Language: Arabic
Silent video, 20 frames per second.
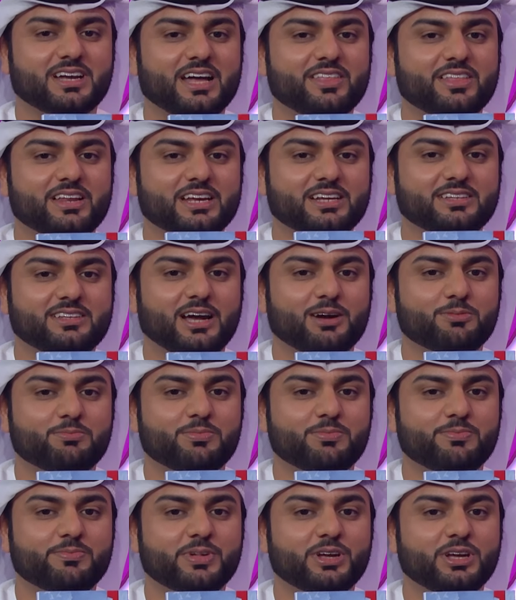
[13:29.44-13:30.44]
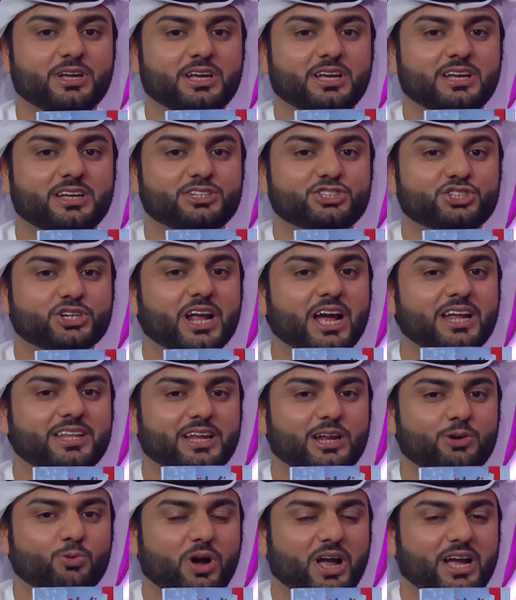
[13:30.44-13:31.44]
هذا الكتاب جرأة
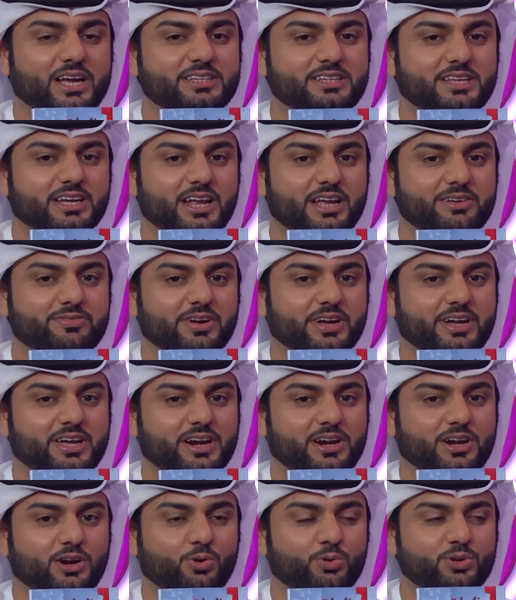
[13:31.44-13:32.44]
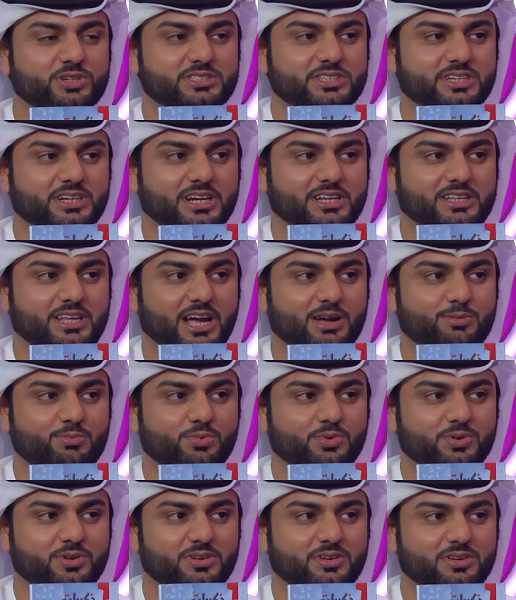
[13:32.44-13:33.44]
ان الواحد ترى يفكر انه يصدر كتاب
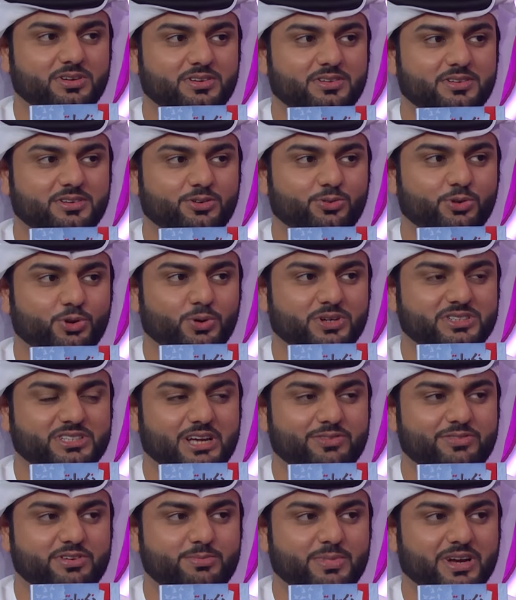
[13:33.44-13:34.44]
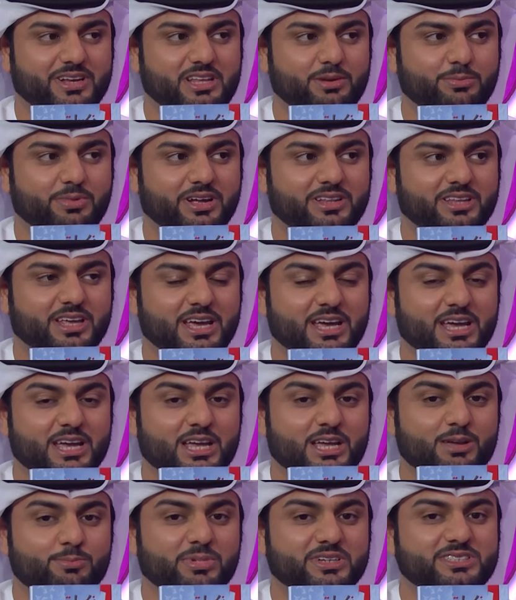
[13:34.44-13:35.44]
ويوزعه آه، في المكتبات
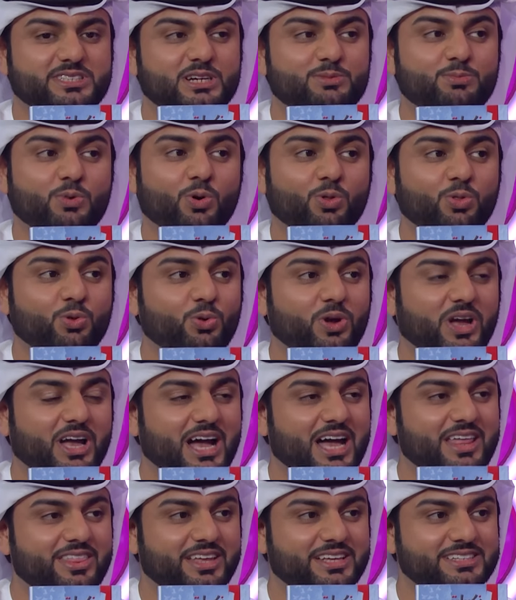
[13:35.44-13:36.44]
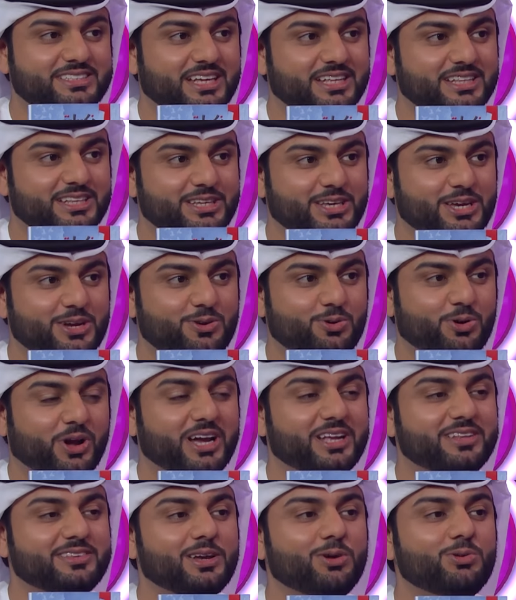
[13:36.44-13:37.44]
بس الموضوع هذا سان دييغو
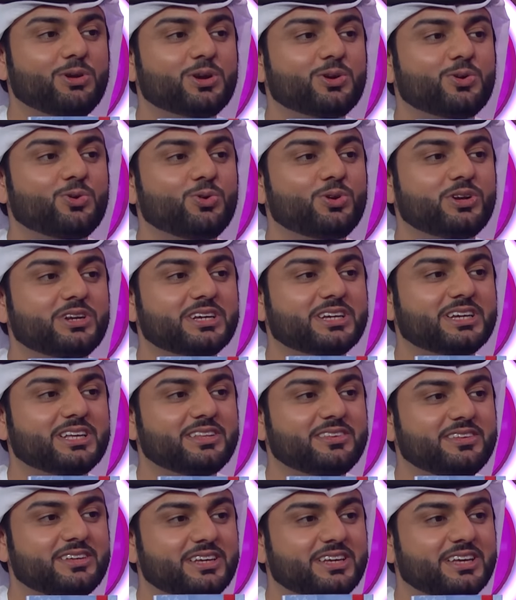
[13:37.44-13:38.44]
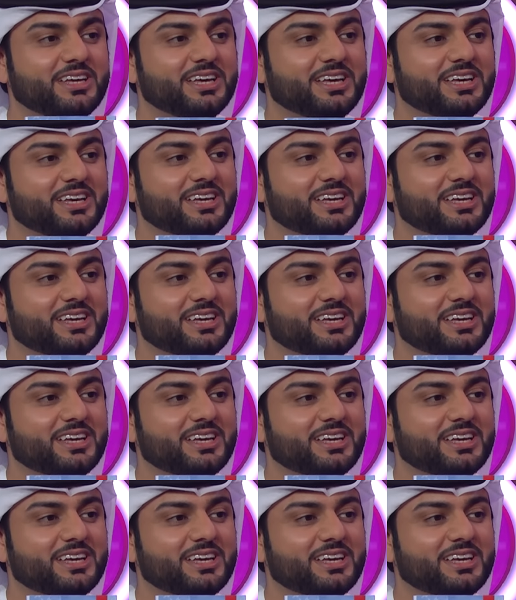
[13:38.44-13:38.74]
الحين تونا نقول انك انت